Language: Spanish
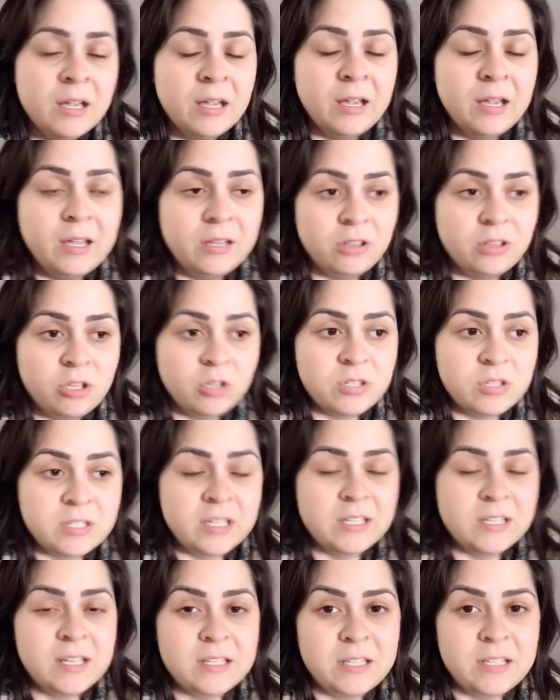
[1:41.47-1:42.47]

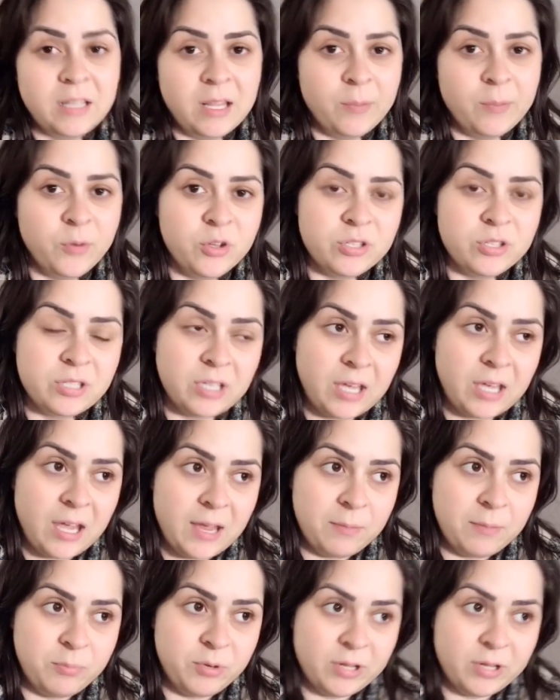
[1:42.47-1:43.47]
Entonces decidimos
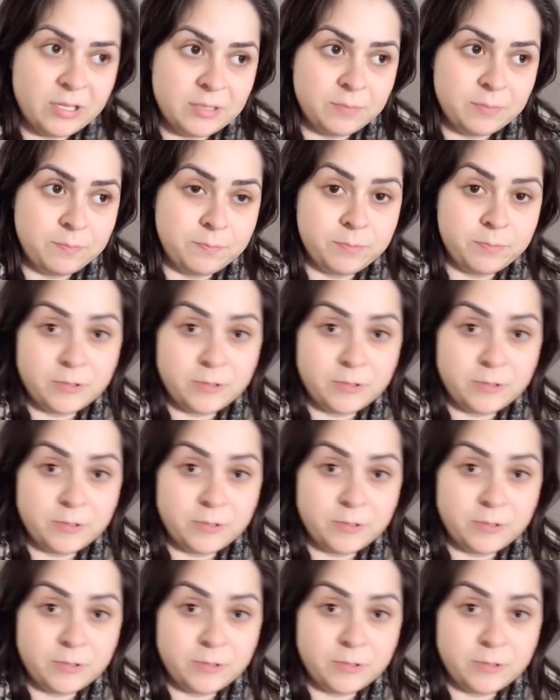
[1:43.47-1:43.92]
que pues